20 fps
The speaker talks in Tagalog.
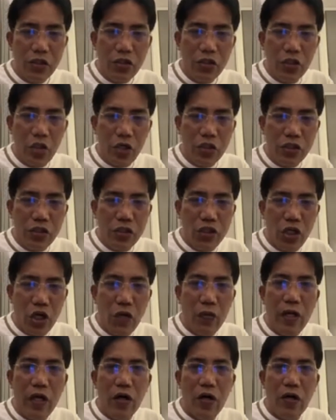John
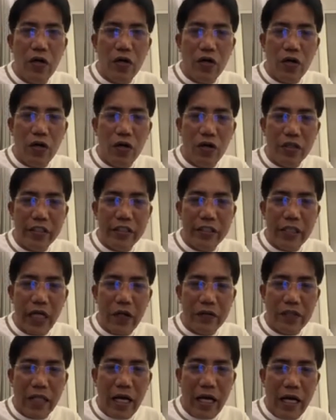Joey Oro,
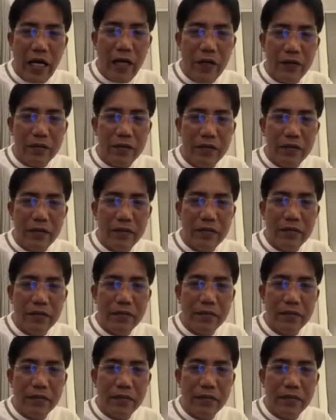shout out.